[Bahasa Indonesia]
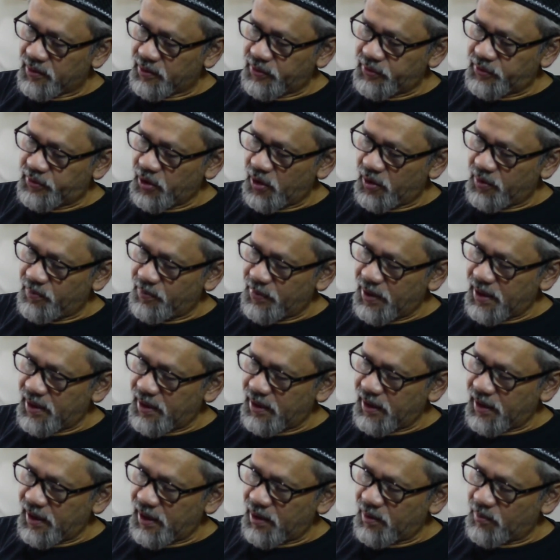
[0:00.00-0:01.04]
John
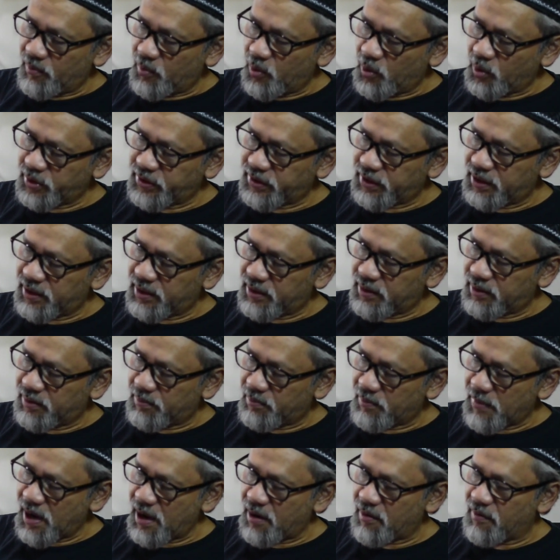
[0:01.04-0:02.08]
Bell and Moshe
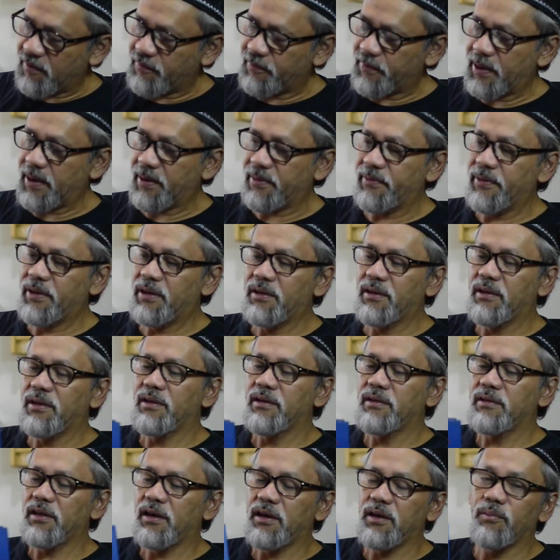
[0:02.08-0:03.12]
Machover.
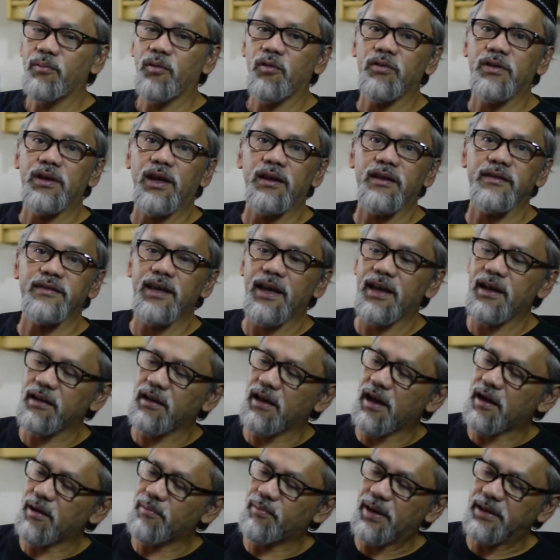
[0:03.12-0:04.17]
Jadi bukunya ini saya
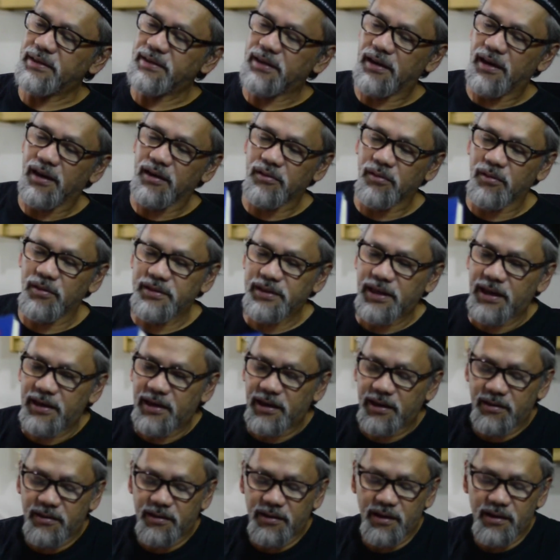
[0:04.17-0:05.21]
nggak kebaca dari
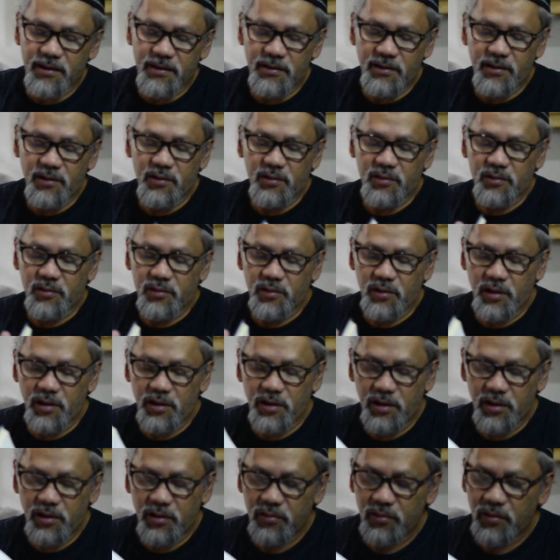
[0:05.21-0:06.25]
tulisannya gitu ya.
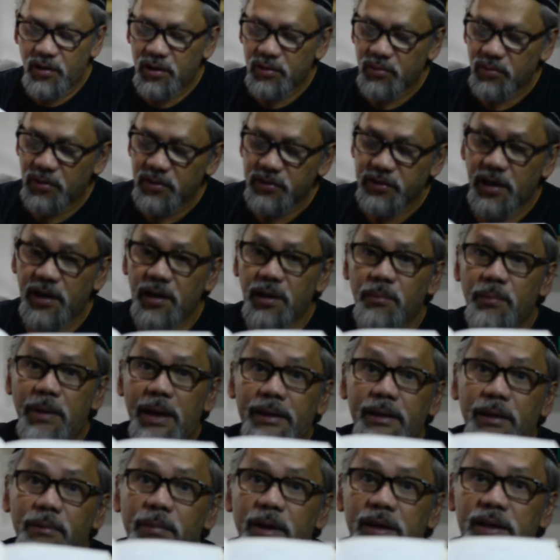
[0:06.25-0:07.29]
Ini juga tulisannya
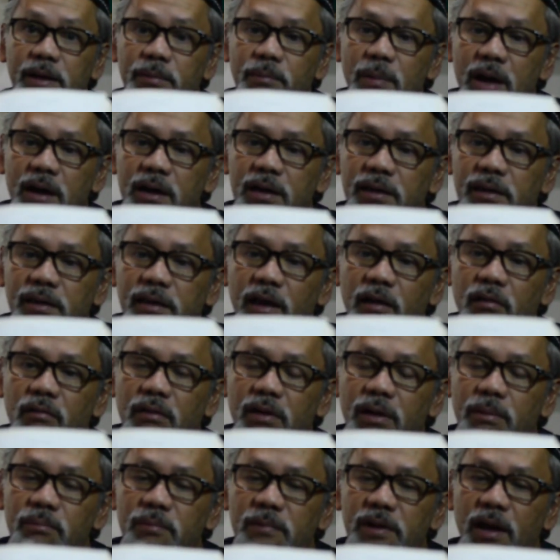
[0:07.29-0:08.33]
matematik banget,
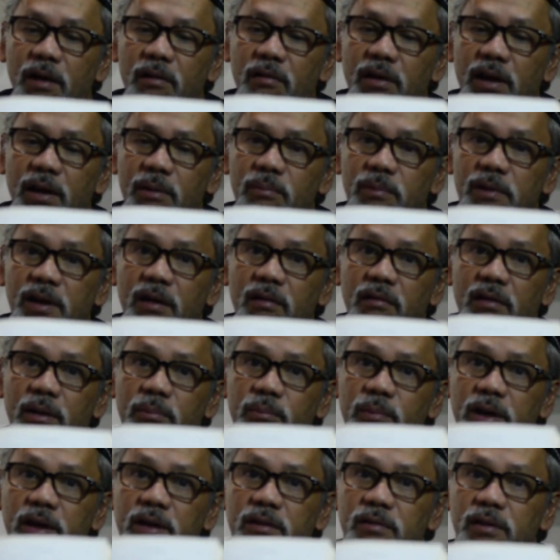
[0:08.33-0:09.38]
teorem, teorem, teorem
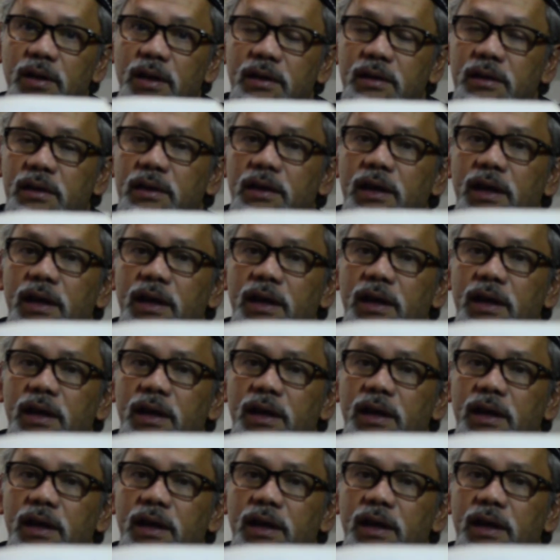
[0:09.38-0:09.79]
gitu ya.